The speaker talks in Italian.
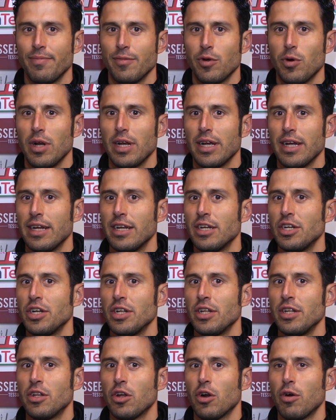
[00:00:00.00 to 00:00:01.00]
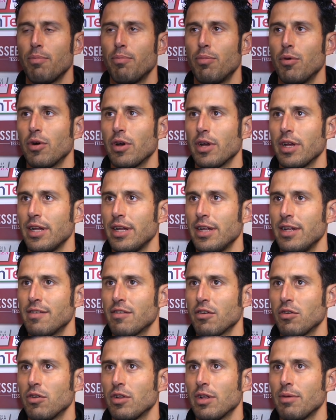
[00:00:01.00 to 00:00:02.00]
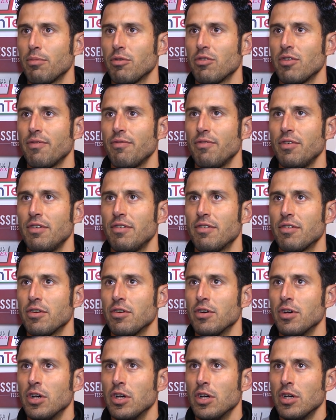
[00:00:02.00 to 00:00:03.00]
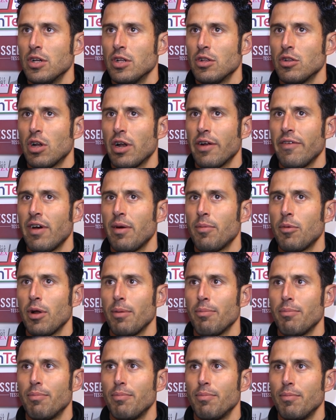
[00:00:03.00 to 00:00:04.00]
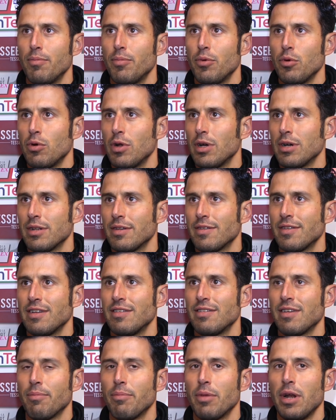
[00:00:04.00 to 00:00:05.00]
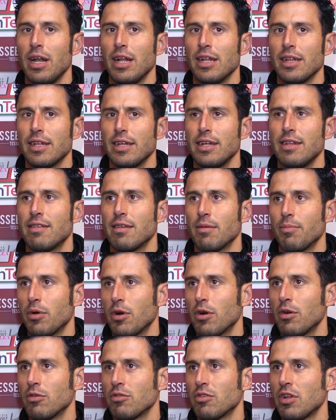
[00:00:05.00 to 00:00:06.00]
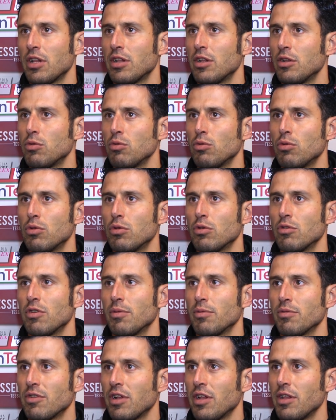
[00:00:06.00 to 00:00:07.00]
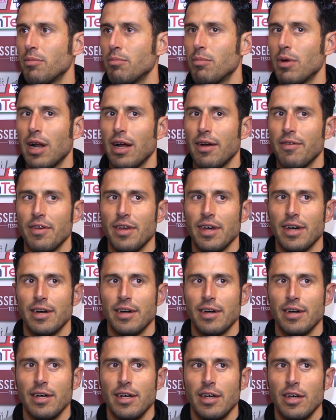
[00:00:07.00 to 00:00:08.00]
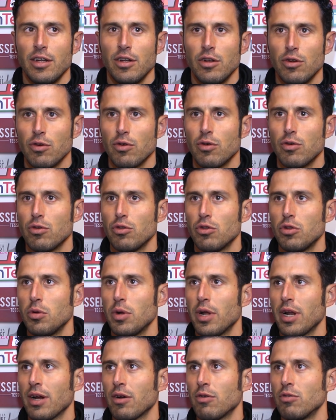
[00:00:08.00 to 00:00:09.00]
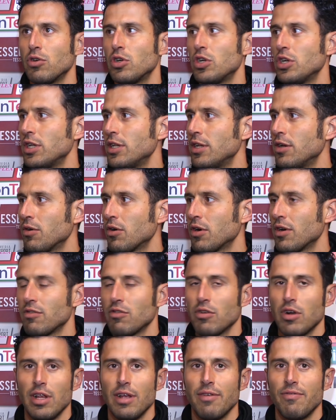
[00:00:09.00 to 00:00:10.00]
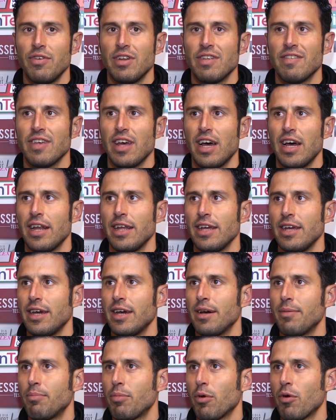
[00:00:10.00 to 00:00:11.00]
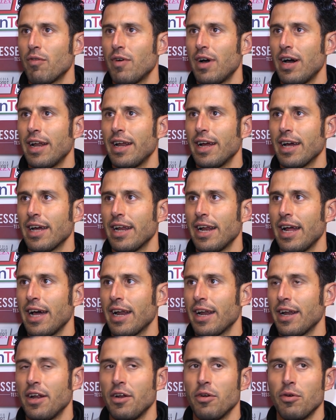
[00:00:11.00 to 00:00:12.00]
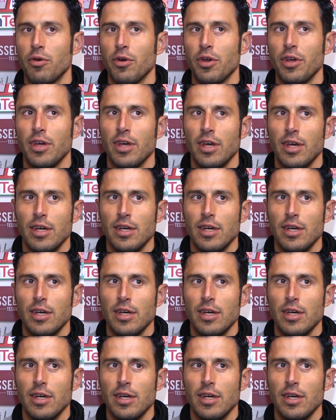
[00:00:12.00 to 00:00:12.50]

qualche energia di troppo che nel secondo tempo si è vista. Non avevamo la, più la stessa brillantezza, però nonostante tutto siamo stati bravi a non continuare a concedere occasioni agli avversari e a provare a crearne noi